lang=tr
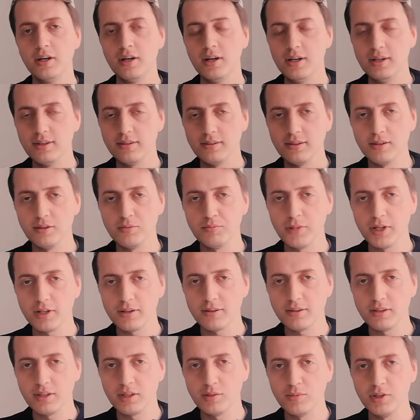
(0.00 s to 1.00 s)
Asıl
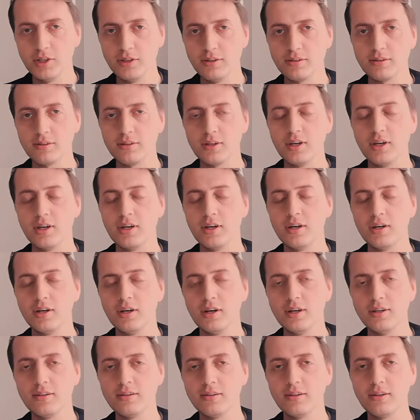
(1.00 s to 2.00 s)
maksadımız,
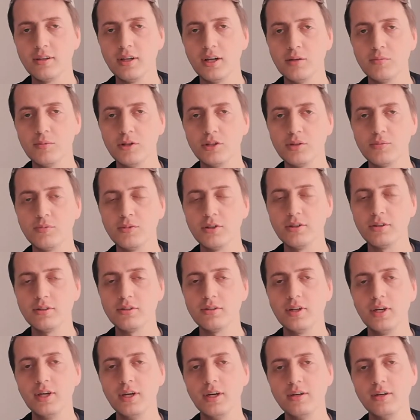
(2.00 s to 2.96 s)
asıl amacımız